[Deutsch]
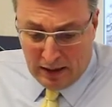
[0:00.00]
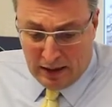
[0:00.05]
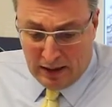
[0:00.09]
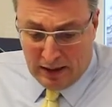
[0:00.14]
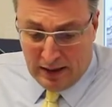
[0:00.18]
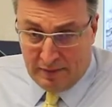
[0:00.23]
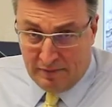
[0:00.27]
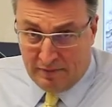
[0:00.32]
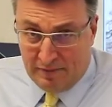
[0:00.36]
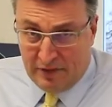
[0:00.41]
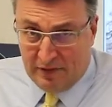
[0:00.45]

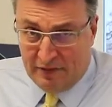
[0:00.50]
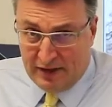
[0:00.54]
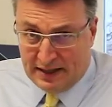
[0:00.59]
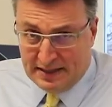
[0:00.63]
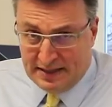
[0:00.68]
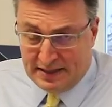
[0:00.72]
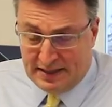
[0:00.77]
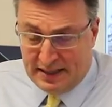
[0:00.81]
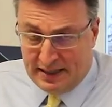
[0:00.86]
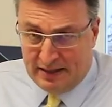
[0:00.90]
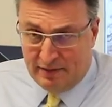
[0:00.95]
Ähm, wir
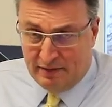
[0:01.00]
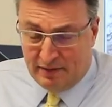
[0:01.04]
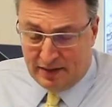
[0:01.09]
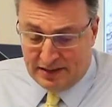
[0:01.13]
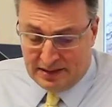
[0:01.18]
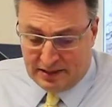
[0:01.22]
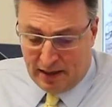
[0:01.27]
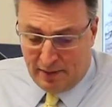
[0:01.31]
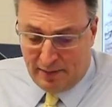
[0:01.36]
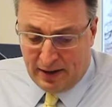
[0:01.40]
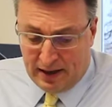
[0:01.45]
werden sehen,
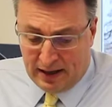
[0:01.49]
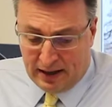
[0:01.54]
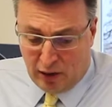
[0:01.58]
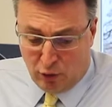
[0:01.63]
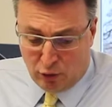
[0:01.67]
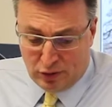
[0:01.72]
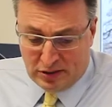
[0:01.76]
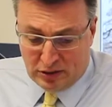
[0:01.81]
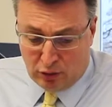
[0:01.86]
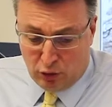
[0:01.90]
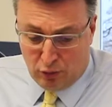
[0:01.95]
was dabei
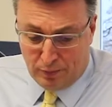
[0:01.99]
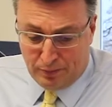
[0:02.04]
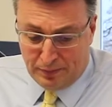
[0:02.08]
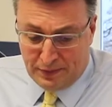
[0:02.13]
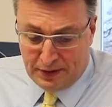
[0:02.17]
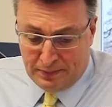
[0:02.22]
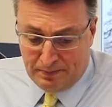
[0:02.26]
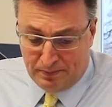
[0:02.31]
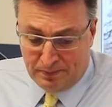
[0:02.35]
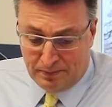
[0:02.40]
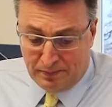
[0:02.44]

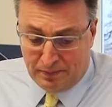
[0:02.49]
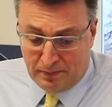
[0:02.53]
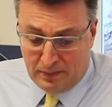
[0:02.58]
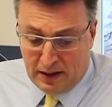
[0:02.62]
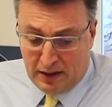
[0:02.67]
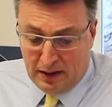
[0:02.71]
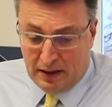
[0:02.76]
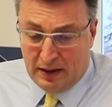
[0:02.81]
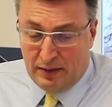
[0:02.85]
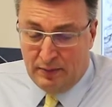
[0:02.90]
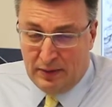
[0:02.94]
rauskommt.
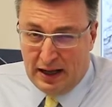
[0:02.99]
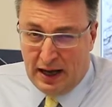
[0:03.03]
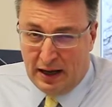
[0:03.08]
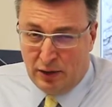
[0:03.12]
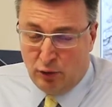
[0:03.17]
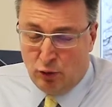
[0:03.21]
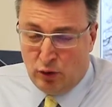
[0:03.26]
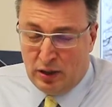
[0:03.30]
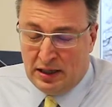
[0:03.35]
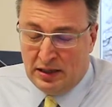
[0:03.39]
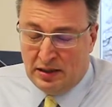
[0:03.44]
Im
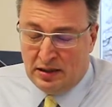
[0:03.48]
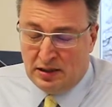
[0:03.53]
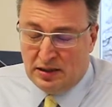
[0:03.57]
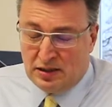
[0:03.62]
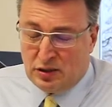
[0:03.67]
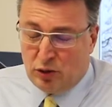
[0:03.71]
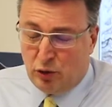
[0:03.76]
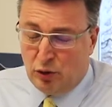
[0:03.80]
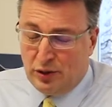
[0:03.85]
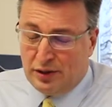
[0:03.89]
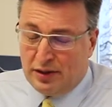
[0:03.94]
Januar
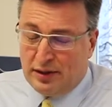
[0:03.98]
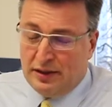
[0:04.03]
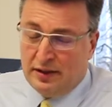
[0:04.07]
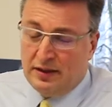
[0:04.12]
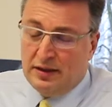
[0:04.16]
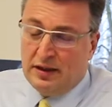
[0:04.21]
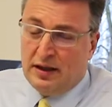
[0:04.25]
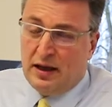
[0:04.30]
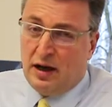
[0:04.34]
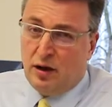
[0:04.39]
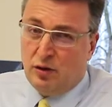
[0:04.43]

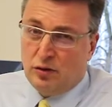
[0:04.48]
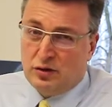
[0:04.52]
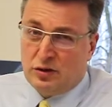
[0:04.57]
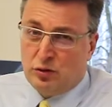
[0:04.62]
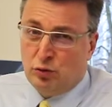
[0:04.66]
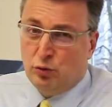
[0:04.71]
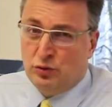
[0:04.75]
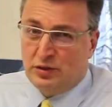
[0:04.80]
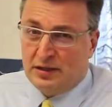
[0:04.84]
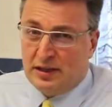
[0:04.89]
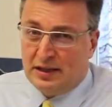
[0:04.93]
sollten aus
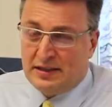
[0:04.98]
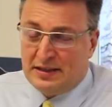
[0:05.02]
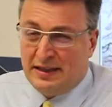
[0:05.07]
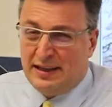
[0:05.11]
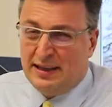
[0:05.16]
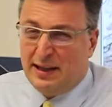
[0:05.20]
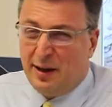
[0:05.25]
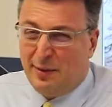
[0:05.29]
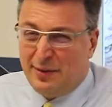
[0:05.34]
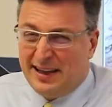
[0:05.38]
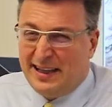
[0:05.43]
unserer
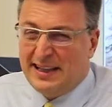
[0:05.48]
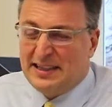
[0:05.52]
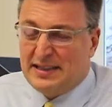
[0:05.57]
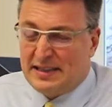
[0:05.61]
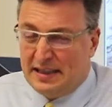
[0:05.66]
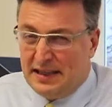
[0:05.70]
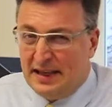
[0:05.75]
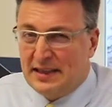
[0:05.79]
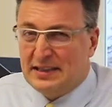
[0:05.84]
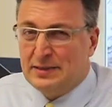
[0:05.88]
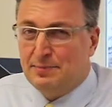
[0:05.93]
Sicht aber
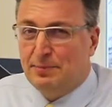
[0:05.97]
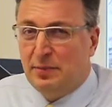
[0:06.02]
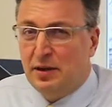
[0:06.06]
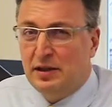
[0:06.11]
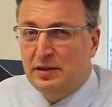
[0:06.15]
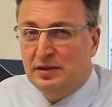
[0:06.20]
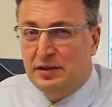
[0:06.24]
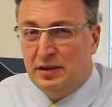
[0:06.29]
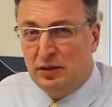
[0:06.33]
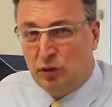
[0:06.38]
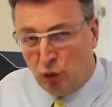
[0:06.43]
jetzt
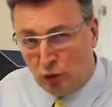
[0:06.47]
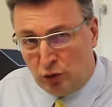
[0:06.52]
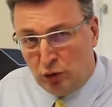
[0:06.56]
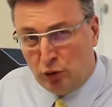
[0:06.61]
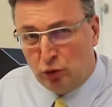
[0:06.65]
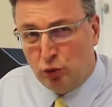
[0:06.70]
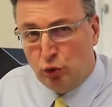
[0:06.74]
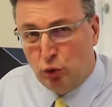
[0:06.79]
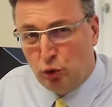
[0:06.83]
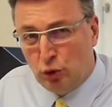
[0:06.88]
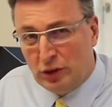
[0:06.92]
erstmal die
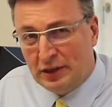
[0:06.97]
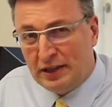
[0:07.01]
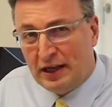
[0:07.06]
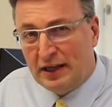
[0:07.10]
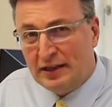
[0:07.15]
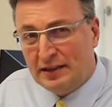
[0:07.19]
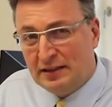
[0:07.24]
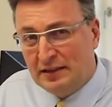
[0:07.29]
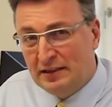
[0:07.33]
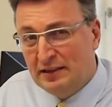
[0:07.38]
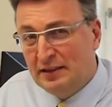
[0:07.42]

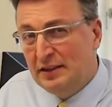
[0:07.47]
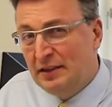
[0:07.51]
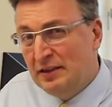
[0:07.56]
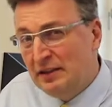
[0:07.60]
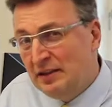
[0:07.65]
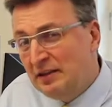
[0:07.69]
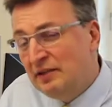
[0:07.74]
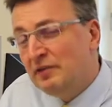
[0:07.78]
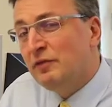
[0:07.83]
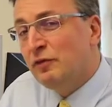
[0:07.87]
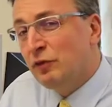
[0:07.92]
Konjunkturdaten,
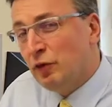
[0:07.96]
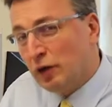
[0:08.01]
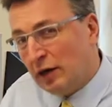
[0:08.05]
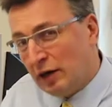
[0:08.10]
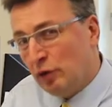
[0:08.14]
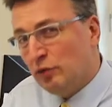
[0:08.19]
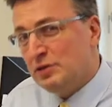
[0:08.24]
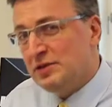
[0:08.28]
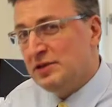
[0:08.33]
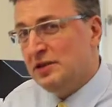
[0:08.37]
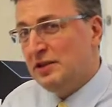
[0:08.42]
die
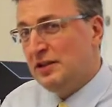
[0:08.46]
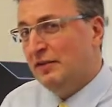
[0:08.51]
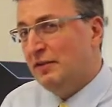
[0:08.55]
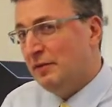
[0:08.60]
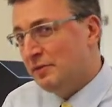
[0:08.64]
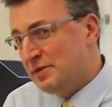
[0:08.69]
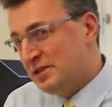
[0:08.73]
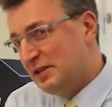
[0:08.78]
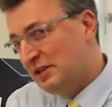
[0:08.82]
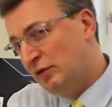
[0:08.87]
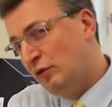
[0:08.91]
voraussichtlich,
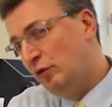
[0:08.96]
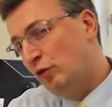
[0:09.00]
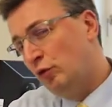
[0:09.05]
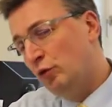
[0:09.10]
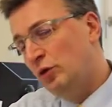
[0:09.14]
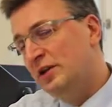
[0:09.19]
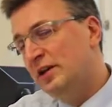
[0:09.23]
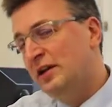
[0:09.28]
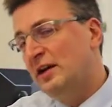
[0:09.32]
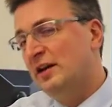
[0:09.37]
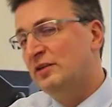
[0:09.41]
wenn man sich die
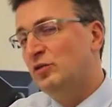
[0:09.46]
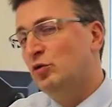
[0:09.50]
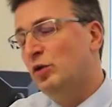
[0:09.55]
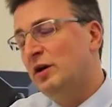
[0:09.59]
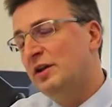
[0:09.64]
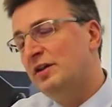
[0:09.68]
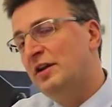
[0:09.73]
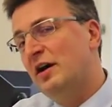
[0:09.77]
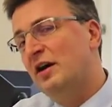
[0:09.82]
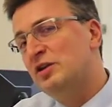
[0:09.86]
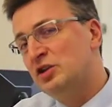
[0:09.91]

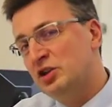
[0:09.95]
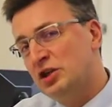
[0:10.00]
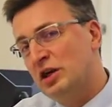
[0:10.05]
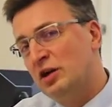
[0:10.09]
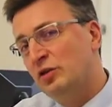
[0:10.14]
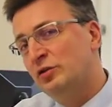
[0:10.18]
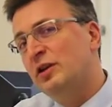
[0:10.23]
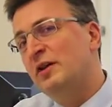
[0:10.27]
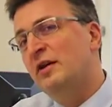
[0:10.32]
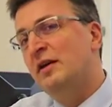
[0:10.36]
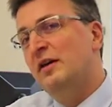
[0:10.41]
Frühindikatoren
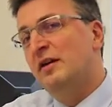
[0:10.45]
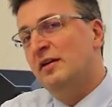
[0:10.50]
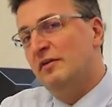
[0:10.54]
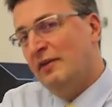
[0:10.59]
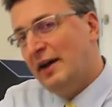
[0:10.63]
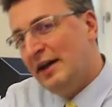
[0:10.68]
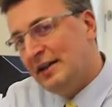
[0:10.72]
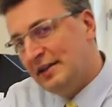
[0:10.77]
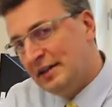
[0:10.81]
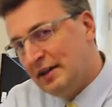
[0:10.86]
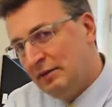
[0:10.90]
anschaut,
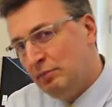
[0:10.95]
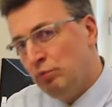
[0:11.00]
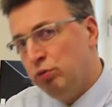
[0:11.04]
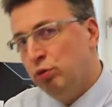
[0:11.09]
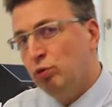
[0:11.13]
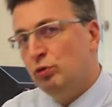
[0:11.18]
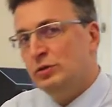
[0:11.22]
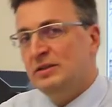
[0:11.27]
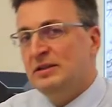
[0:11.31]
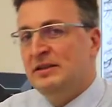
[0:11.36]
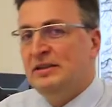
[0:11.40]
weiterhin
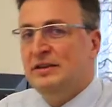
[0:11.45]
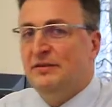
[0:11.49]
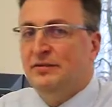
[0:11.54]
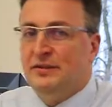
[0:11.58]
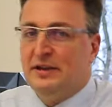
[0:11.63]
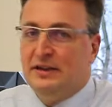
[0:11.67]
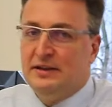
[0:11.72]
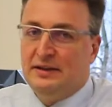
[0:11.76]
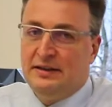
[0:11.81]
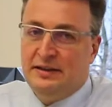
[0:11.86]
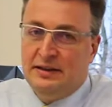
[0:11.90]
positiv
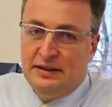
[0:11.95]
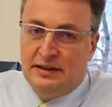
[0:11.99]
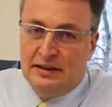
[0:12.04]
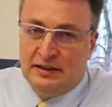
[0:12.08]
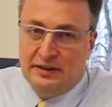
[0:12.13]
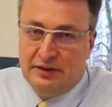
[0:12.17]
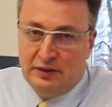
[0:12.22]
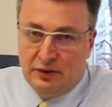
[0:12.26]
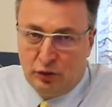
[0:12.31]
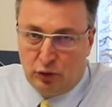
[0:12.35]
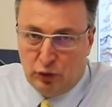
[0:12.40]

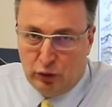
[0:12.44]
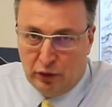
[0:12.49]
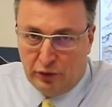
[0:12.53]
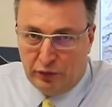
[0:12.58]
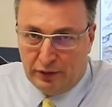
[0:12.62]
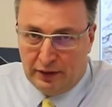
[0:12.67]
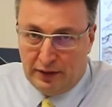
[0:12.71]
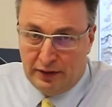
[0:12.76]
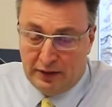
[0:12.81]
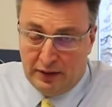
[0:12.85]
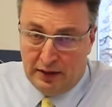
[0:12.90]
tendieren
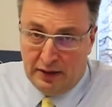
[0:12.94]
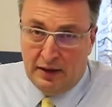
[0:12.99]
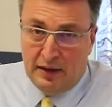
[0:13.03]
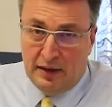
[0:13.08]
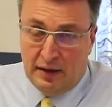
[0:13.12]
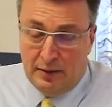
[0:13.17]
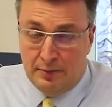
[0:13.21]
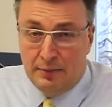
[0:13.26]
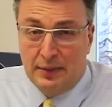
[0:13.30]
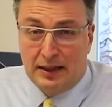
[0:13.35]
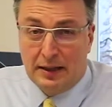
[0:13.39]
dürften,
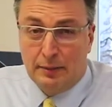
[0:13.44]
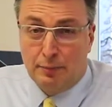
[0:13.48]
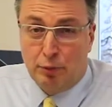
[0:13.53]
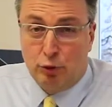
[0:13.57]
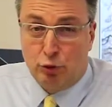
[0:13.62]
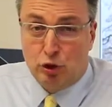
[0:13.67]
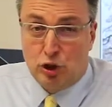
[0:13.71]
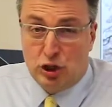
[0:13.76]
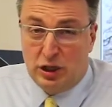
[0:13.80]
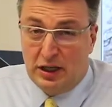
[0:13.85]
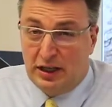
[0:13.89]
im
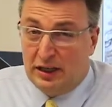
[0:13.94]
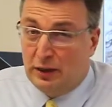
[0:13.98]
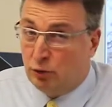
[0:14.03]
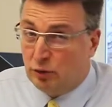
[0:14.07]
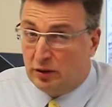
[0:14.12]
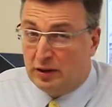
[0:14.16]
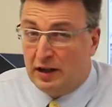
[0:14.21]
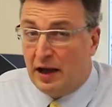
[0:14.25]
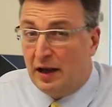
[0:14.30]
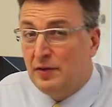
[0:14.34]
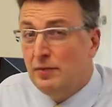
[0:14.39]
Mittelpunkt stehen.
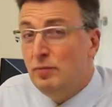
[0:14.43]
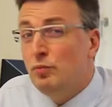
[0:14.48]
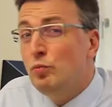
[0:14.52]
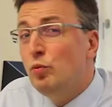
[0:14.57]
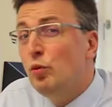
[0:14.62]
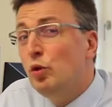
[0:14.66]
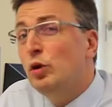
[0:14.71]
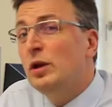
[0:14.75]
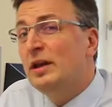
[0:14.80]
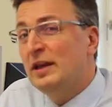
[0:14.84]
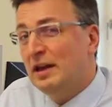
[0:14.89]
Und dann
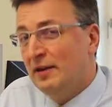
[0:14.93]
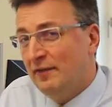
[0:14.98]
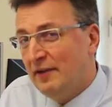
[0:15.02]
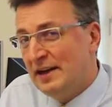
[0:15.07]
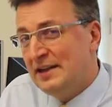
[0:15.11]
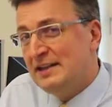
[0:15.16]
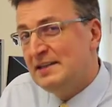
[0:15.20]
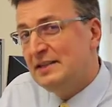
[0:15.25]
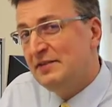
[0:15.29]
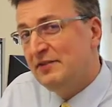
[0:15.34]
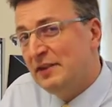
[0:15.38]

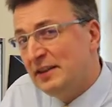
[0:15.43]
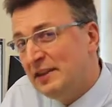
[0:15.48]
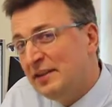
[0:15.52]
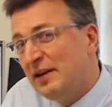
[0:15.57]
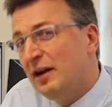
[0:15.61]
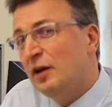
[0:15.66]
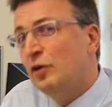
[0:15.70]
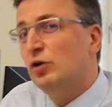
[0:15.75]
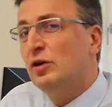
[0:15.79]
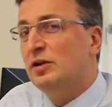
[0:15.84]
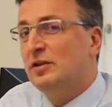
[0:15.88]
möglicherweise, wenn
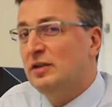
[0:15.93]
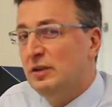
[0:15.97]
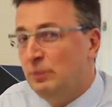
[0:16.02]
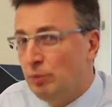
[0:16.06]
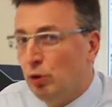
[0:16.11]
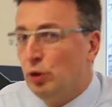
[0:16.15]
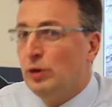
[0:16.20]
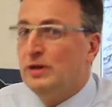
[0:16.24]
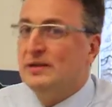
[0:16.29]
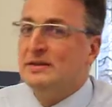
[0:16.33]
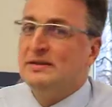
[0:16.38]
dadurch die
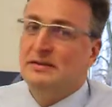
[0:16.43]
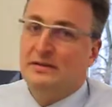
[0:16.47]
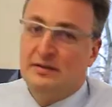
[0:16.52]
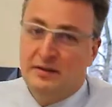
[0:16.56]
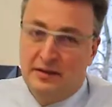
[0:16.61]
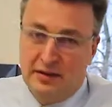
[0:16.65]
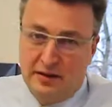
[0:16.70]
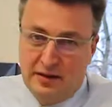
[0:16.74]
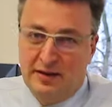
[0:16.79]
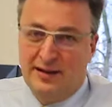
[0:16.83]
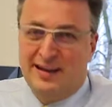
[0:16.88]
Börsen
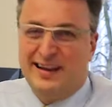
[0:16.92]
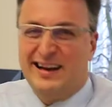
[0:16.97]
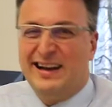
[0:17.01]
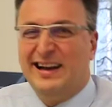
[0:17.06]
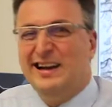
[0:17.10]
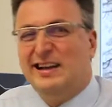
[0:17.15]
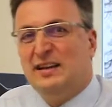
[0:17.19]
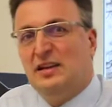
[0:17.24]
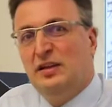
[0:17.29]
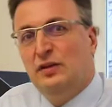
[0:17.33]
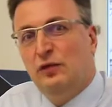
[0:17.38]

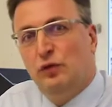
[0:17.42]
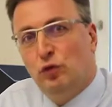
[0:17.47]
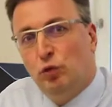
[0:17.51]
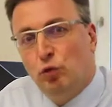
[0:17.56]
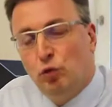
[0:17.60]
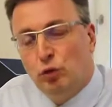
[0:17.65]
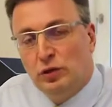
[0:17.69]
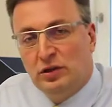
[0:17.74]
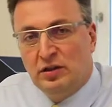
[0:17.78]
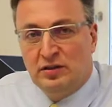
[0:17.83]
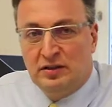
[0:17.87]
relativ
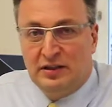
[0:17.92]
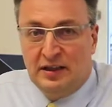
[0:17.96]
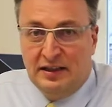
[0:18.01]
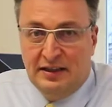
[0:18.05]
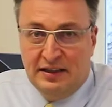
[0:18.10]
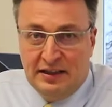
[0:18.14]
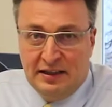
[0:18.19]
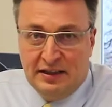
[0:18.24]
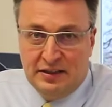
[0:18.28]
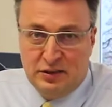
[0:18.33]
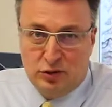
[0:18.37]
gut
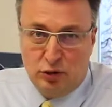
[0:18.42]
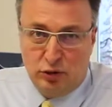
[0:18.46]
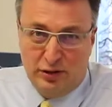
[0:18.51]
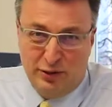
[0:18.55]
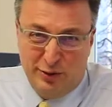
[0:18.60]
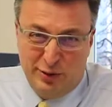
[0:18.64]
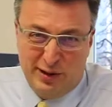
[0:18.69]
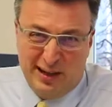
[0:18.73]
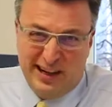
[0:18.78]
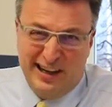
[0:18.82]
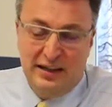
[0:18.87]
tendieren
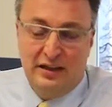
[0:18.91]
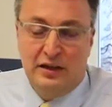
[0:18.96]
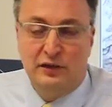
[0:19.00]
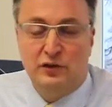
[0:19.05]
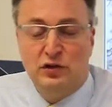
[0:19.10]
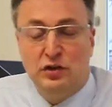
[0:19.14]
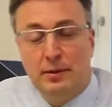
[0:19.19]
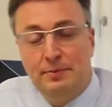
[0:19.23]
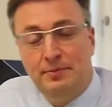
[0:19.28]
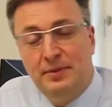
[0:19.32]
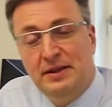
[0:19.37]
sollten oder
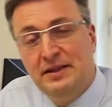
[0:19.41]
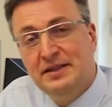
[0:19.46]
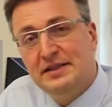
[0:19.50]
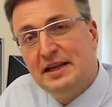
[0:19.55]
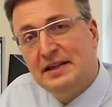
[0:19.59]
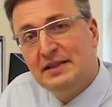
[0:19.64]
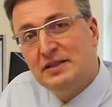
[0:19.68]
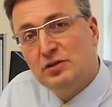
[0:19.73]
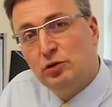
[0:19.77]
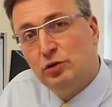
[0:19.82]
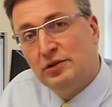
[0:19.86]
relativ stabil
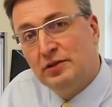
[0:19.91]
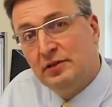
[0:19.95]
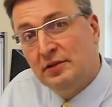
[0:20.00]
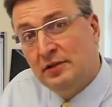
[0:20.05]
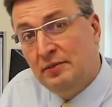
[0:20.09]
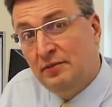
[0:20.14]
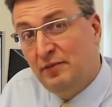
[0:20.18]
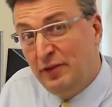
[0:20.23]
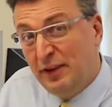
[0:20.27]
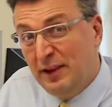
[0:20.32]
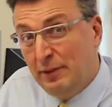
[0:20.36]
sein sollten,
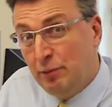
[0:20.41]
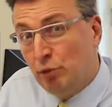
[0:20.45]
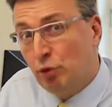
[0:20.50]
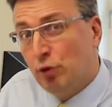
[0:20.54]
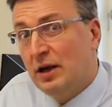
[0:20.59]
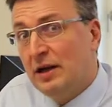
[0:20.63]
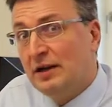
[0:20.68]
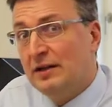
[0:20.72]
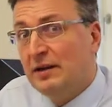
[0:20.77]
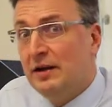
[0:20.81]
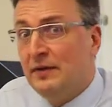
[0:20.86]
im
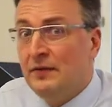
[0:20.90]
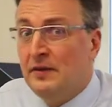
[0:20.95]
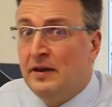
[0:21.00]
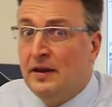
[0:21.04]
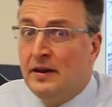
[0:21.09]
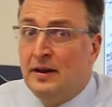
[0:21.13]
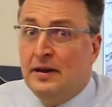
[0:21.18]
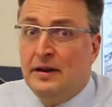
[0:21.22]
Februar dann